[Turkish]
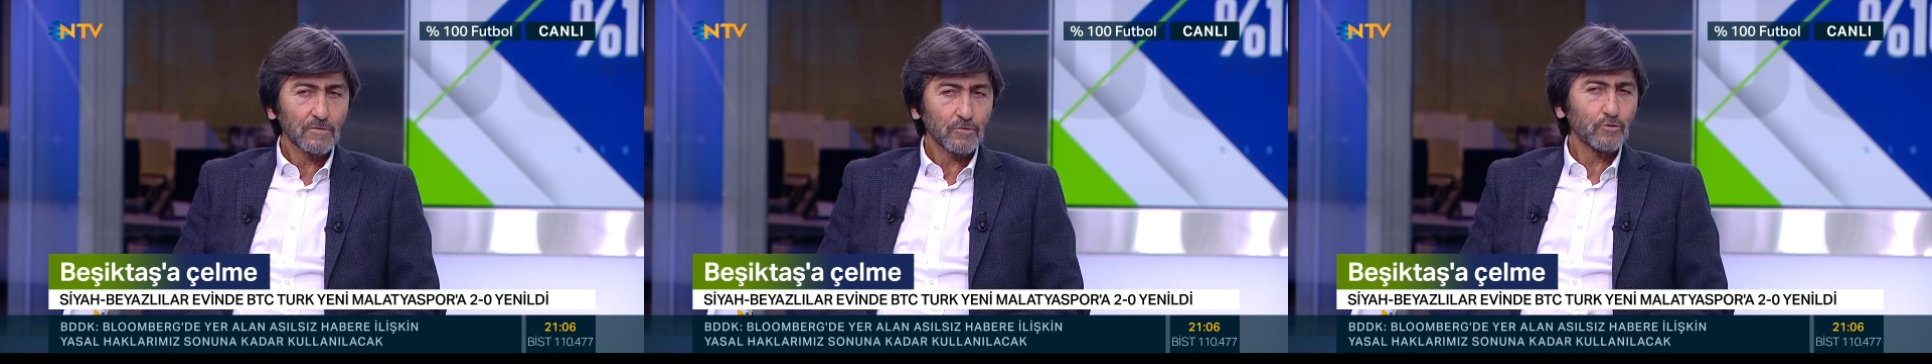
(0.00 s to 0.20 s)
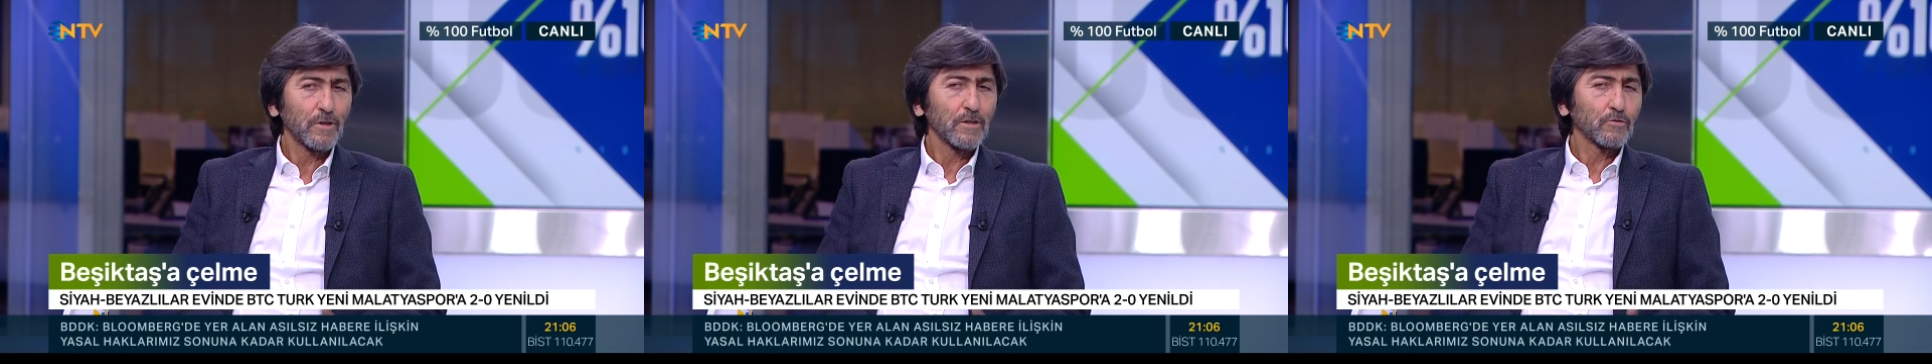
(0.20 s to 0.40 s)

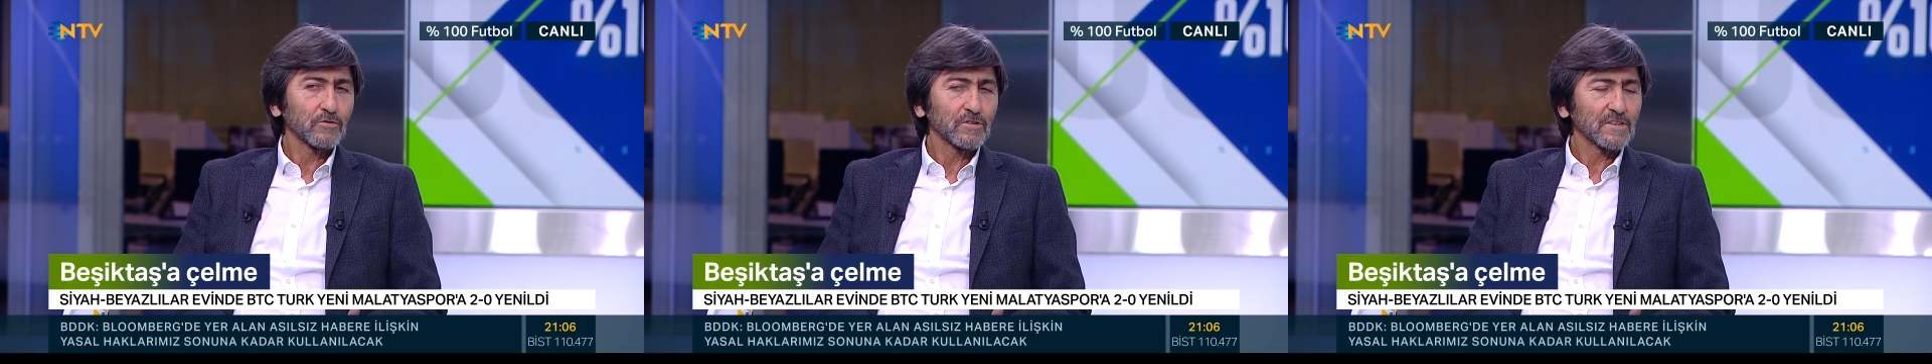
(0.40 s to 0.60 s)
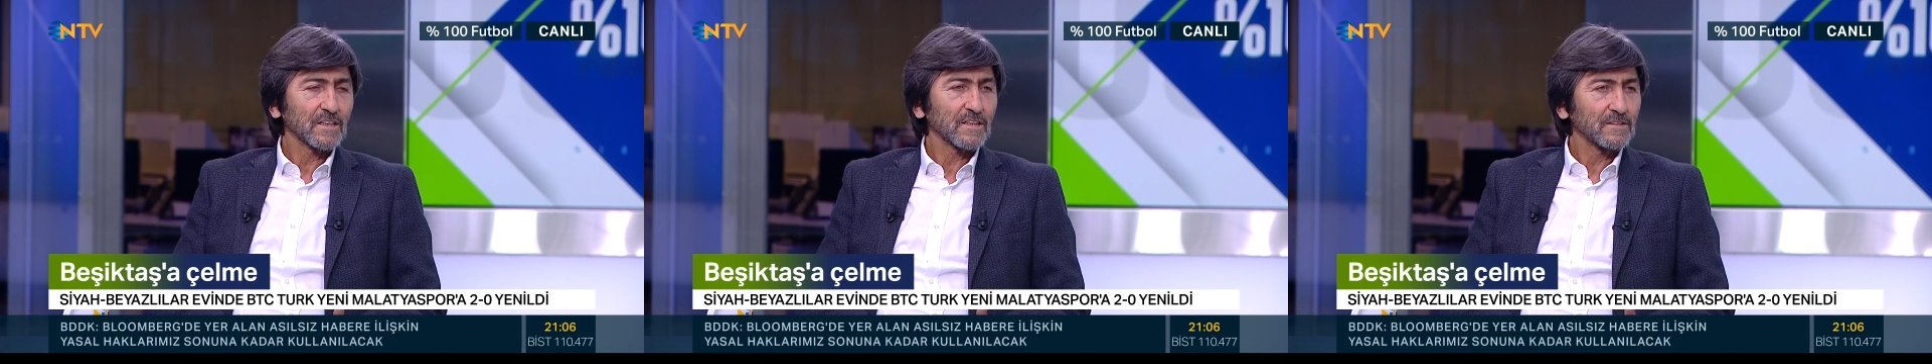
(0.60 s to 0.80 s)
Cüneyt
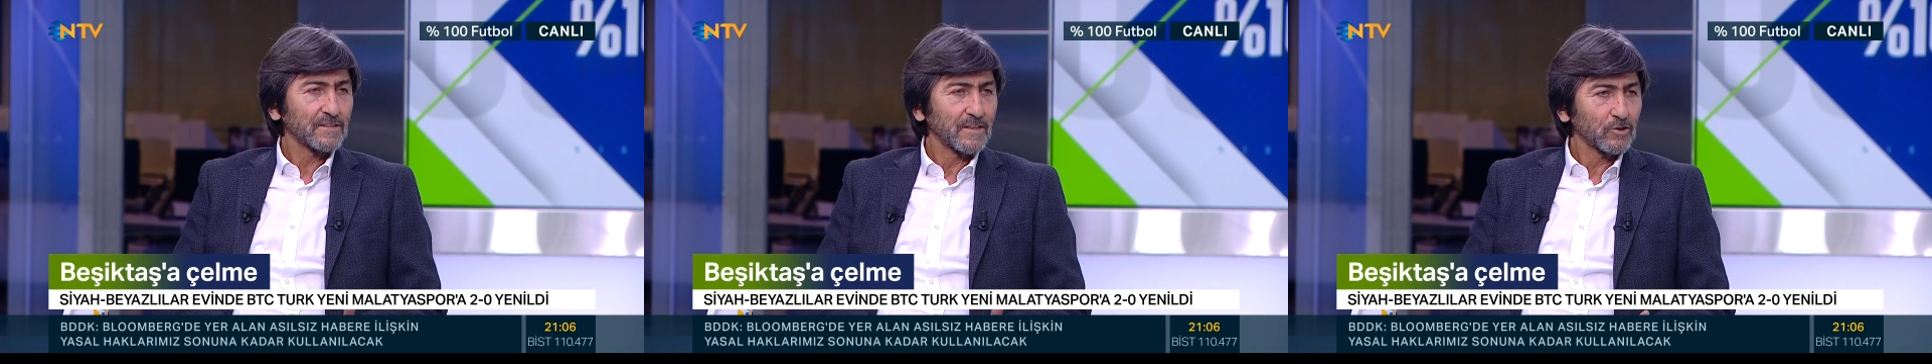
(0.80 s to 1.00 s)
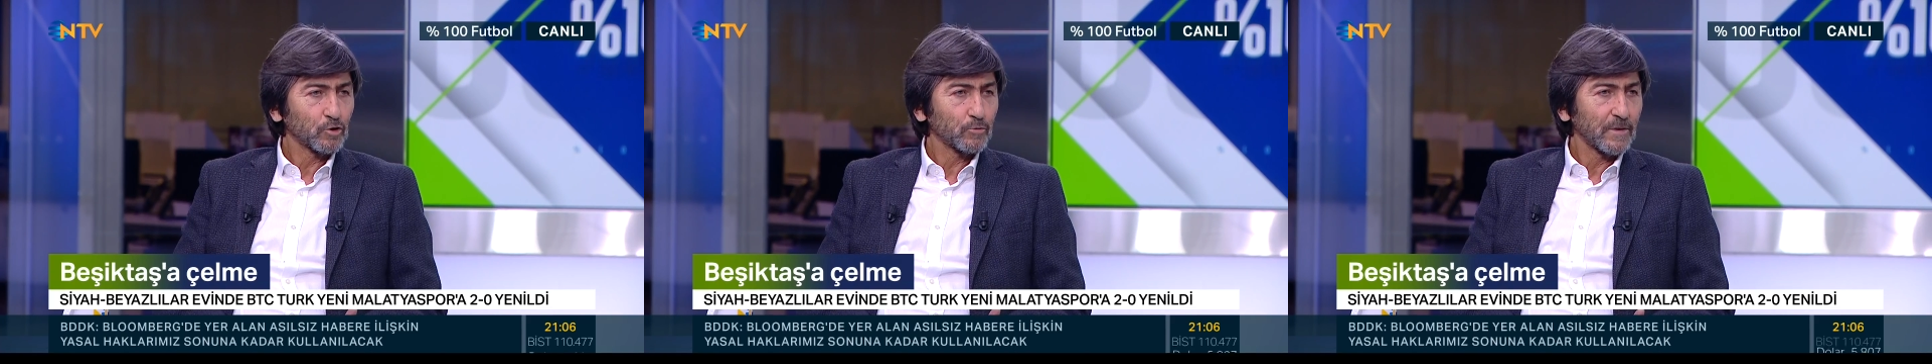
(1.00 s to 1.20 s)
Hoca zaten
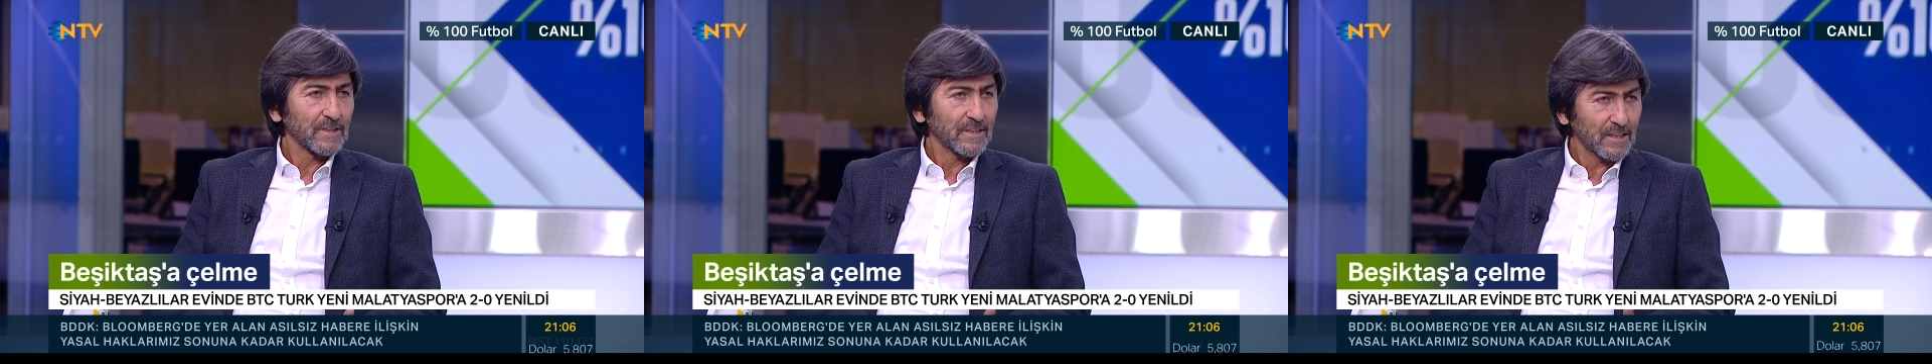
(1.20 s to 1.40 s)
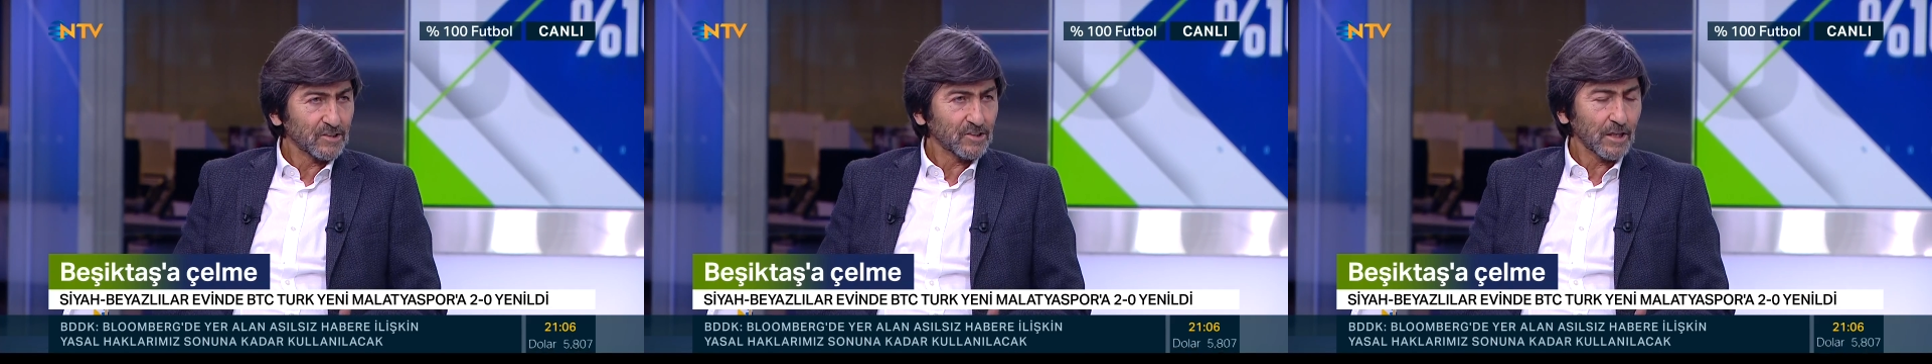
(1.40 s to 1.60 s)

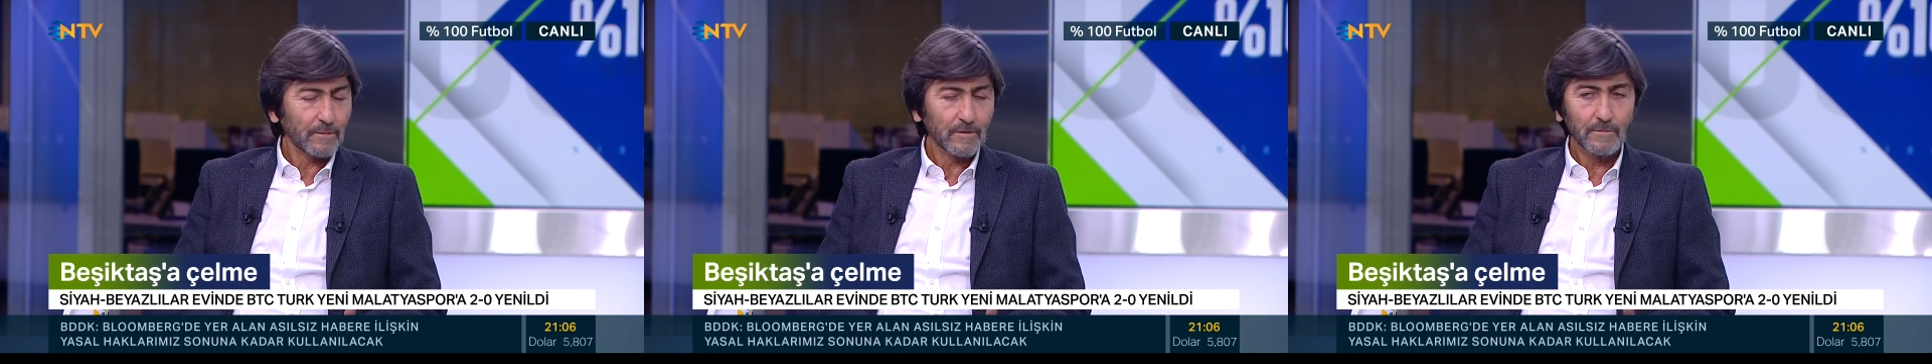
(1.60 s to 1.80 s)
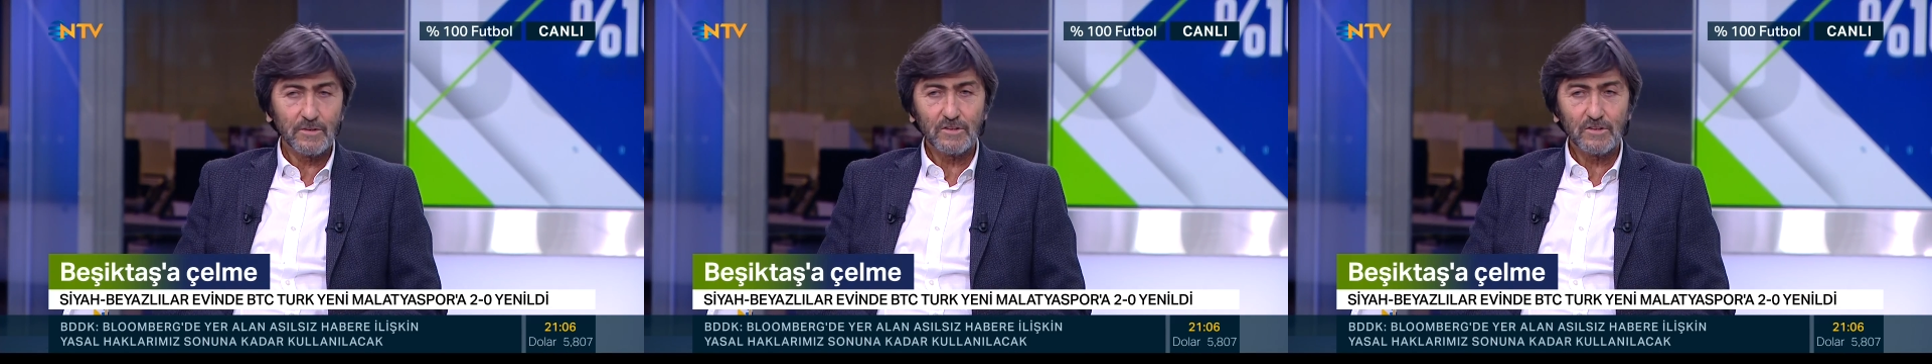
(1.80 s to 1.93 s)
tecrübeli gençler birliği